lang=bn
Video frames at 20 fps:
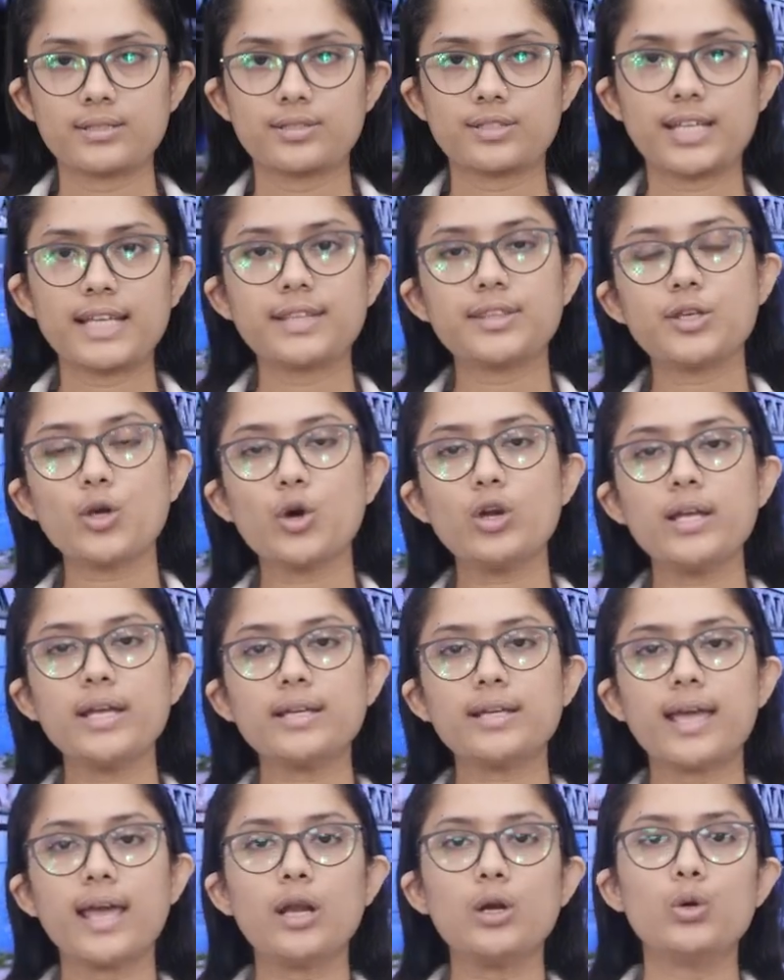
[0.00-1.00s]
তৃতীয়
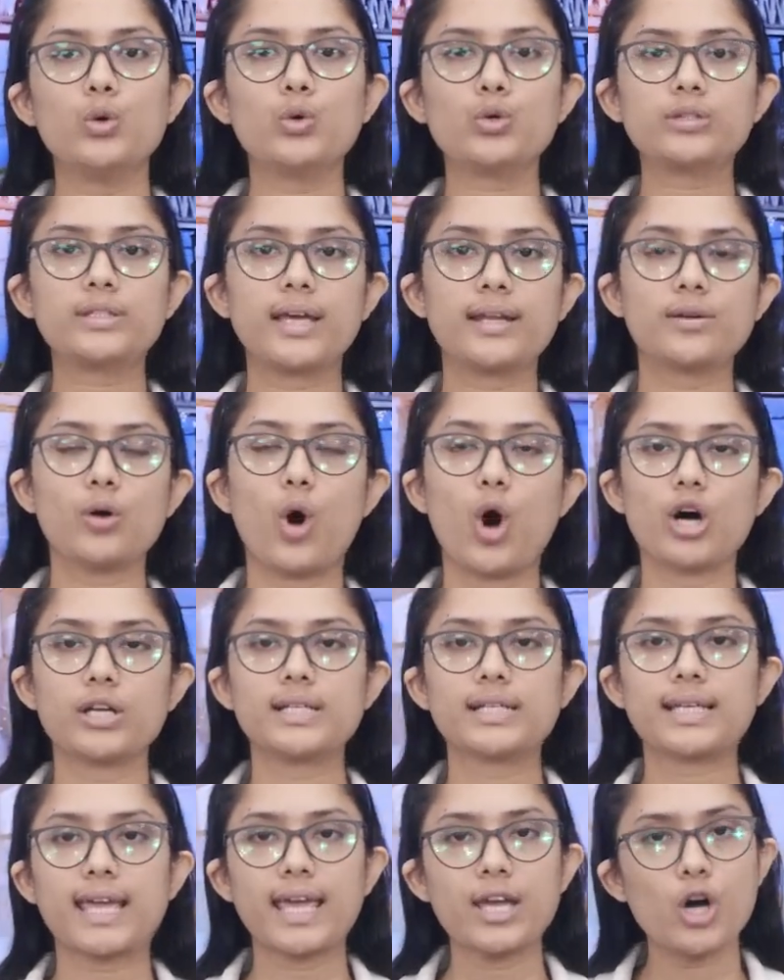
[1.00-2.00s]
লিঙ্গের লোকদের
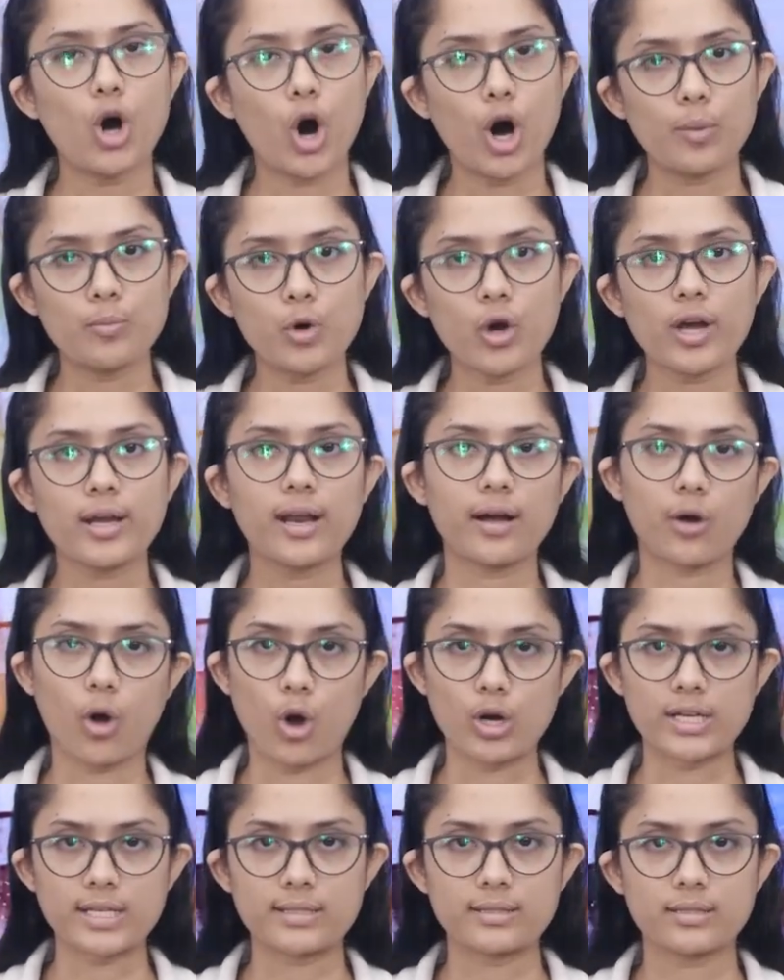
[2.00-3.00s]
অনেকেই অবহেলা
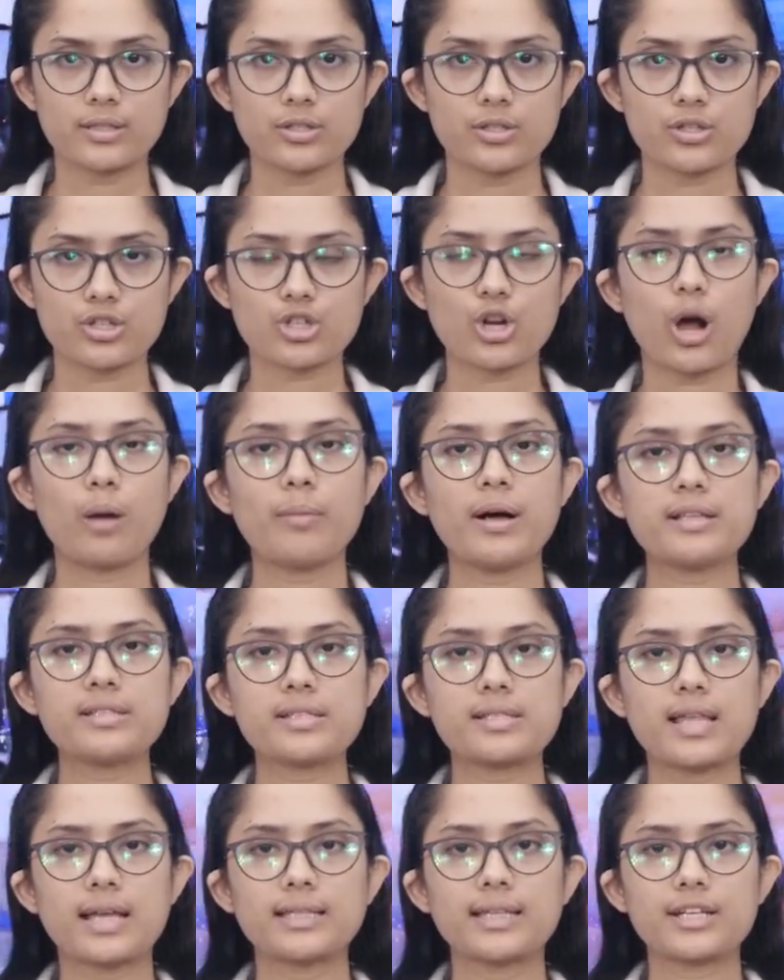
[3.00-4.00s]
করেন সমাজ
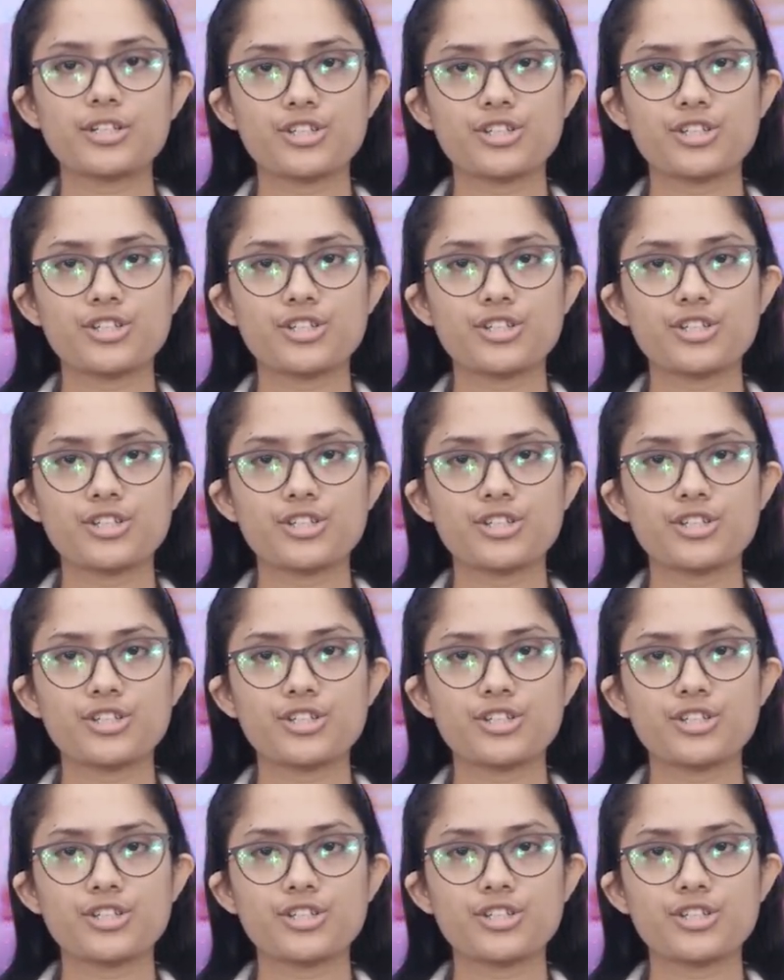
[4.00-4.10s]
তাদের